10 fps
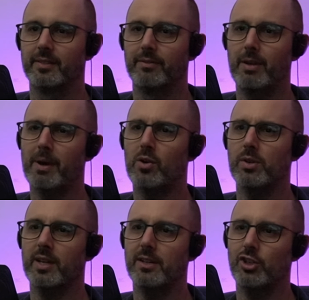Wir
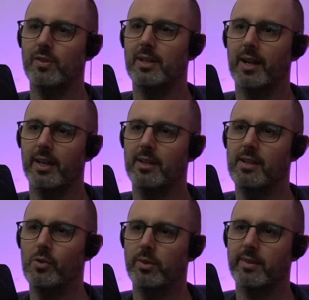brauchen keine Schwindlerin,
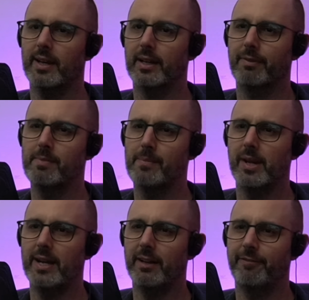die uns sagt, wie man
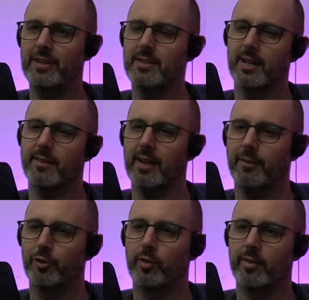mit einer
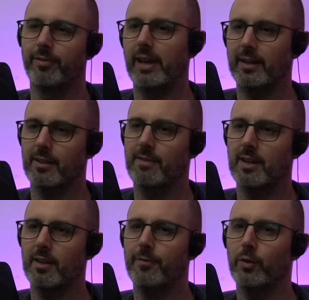Finsterzeitpfütze fertig
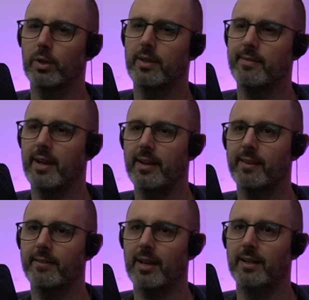wird. Ich führe diesen
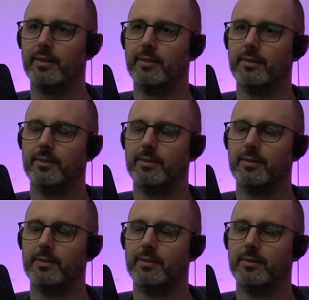Einsatz an.